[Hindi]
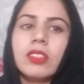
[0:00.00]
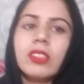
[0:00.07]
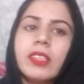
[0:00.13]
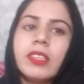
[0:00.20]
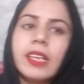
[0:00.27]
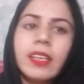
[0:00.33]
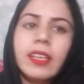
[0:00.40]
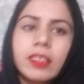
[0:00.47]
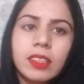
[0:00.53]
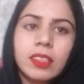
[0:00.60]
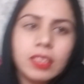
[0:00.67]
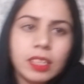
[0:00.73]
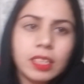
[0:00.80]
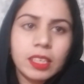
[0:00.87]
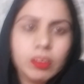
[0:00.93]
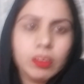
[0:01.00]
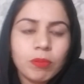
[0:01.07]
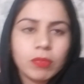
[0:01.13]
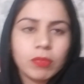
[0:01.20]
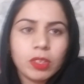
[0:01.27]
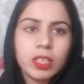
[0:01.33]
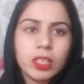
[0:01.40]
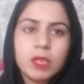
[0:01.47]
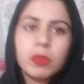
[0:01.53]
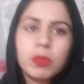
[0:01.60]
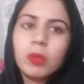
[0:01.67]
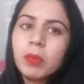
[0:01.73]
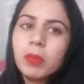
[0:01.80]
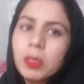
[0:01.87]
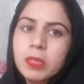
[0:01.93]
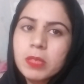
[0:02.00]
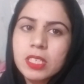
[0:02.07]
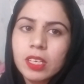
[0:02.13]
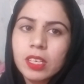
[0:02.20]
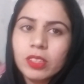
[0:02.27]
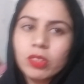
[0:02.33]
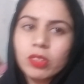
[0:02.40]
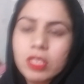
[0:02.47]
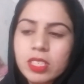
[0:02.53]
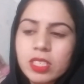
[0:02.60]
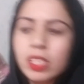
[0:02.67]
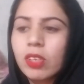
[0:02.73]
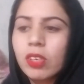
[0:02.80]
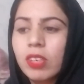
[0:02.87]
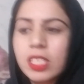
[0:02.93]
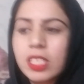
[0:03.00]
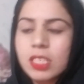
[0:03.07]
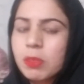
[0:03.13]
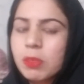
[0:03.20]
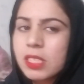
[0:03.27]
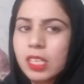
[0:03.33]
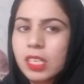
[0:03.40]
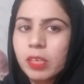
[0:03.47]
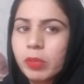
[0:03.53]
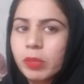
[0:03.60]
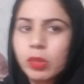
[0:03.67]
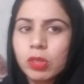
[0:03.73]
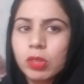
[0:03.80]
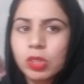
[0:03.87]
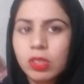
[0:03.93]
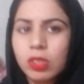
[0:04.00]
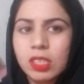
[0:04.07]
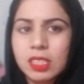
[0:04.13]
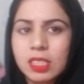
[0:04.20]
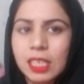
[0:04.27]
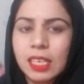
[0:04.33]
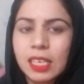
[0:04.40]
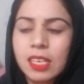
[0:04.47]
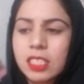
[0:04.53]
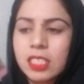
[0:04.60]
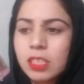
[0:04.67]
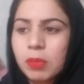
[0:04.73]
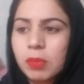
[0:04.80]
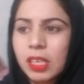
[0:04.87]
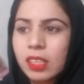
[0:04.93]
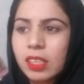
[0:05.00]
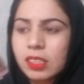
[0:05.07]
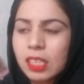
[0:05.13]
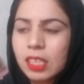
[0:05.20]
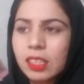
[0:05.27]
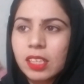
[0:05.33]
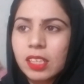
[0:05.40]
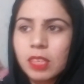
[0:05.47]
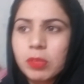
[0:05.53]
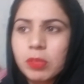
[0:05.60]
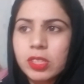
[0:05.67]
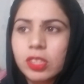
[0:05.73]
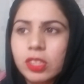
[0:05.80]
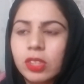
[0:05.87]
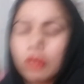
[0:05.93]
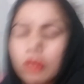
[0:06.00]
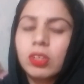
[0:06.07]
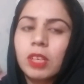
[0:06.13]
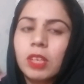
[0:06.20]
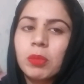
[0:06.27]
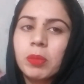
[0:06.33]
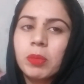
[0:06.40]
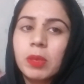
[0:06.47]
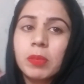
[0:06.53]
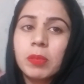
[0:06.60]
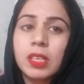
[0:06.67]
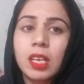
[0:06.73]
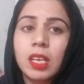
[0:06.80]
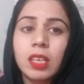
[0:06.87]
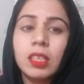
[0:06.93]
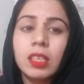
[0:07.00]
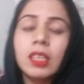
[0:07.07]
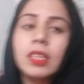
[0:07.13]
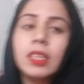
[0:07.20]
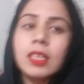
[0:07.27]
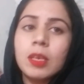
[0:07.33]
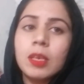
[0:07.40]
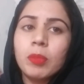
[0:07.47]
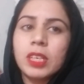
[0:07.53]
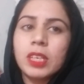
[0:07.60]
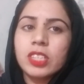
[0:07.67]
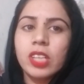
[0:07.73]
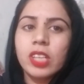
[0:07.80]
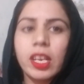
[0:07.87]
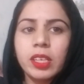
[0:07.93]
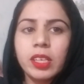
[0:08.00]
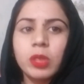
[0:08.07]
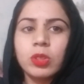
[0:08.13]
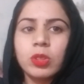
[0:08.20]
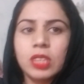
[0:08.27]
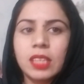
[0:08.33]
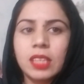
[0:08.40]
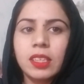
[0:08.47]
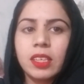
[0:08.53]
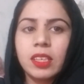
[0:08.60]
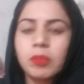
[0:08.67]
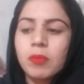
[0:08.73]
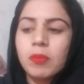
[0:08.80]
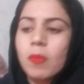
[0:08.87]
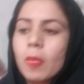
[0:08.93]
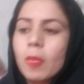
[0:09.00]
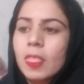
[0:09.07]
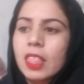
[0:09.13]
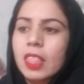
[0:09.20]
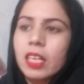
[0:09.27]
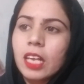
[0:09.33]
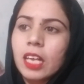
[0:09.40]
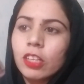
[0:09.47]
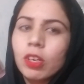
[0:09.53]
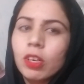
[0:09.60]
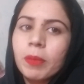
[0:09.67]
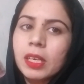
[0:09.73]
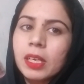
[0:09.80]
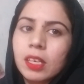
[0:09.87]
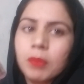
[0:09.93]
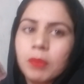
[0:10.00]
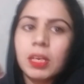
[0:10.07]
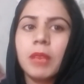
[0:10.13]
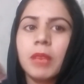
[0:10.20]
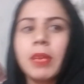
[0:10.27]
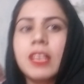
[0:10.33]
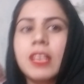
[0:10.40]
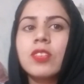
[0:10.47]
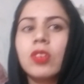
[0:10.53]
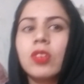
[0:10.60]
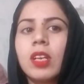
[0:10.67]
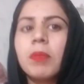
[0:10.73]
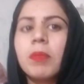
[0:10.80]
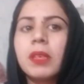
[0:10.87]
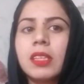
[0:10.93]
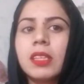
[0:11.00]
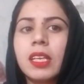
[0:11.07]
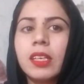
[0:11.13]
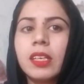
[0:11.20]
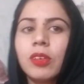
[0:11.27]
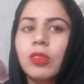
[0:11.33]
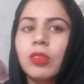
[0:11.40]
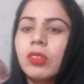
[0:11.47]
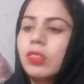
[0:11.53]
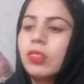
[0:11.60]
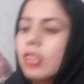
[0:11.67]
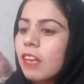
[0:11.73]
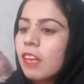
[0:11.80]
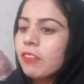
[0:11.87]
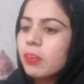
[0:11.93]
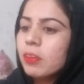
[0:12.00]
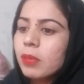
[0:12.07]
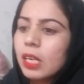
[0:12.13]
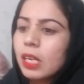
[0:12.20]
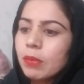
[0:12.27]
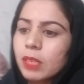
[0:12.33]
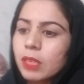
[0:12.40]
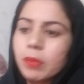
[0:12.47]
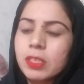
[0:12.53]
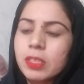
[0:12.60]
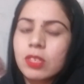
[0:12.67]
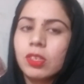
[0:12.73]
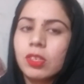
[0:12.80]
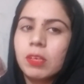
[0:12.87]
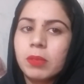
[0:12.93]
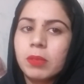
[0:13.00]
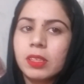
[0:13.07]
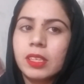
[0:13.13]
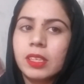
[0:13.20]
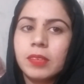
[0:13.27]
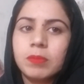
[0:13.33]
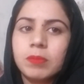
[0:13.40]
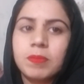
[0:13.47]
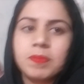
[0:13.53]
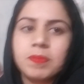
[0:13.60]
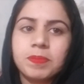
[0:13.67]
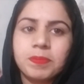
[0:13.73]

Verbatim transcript: ये रेंट का घर है और इसमें ऊपर भी जगह थोड़ी सी और नीचे भी सहन बिल्कुल छोटा सा है यहाँ चरपाइयाँ ज़्यादा नहीं बिछती तो गर्मी में हमें यहाँ परेशानी हो जाती है या तो हमें कमरे में ही सोना पड़ता है और या फिर बरामदे में सोना पड़ता है